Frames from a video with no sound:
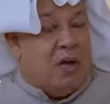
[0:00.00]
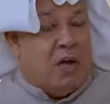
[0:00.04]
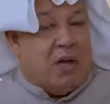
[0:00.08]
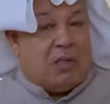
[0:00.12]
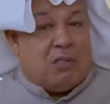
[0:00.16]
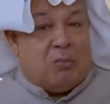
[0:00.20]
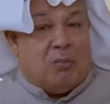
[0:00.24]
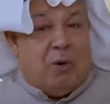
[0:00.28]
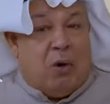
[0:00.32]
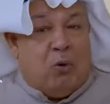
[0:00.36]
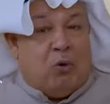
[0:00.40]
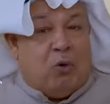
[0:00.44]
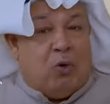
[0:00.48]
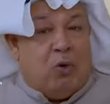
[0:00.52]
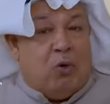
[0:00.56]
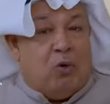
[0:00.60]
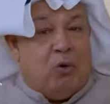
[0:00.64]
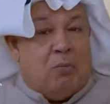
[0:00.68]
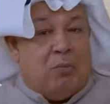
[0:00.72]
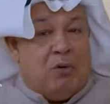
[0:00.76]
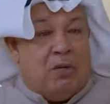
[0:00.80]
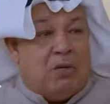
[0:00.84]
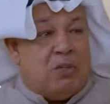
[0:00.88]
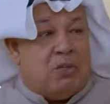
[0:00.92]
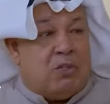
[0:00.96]
اصبحوا
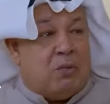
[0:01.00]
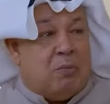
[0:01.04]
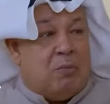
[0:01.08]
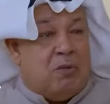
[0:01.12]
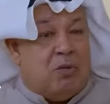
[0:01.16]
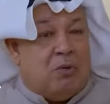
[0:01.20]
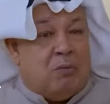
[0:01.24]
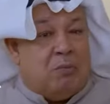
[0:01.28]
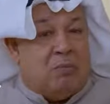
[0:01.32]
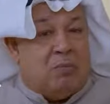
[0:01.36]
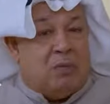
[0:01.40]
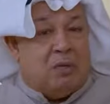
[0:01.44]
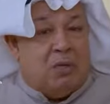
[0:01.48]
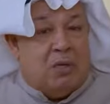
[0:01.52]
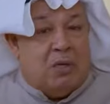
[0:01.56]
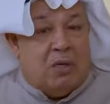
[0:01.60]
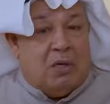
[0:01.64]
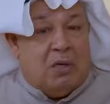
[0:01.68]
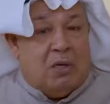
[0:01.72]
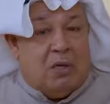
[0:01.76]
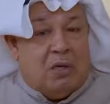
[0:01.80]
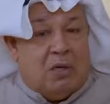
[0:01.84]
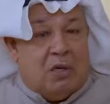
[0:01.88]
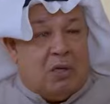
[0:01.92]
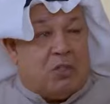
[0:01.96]
كلهم احنا نسميهم
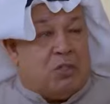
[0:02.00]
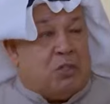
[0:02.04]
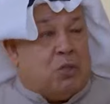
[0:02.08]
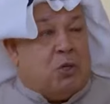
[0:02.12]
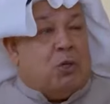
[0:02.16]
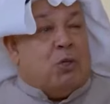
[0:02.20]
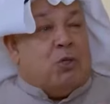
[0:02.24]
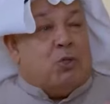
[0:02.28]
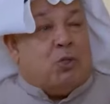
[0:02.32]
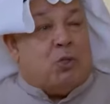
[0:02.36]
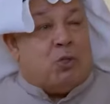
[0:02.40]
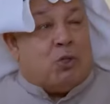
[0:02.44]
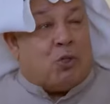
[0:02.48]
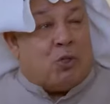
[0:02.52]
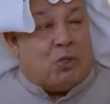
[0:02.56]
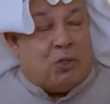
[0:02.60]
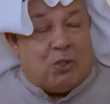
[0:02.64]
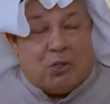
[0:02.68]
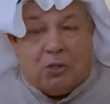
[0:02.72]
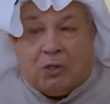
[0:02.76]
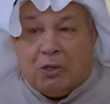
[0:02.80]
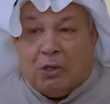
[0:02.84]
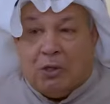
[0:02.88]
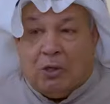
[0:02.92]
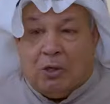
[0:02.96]

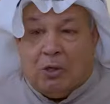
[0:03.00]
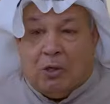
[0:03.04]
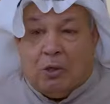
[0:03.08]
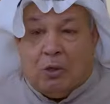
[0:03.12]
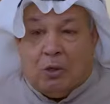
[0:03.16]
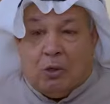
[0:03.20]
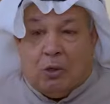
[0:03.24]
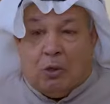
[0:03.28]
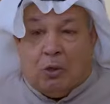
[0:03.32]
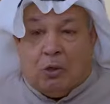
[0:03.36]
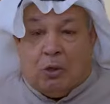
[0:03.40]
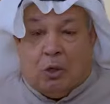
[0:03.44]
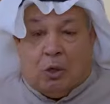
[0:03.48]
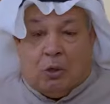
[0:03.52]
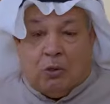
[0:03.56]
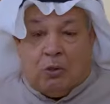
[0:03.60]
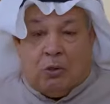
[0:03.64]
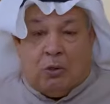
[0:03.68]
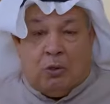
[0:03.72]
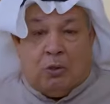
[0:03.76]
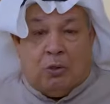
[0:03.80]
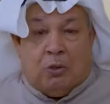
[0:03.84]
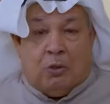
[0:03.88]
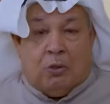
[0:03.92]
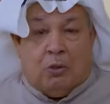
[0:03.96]
اكسترنسك
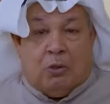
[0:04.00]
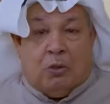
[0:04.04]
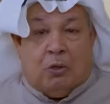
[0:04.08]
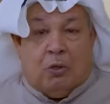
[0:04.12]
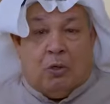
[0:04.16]
يعني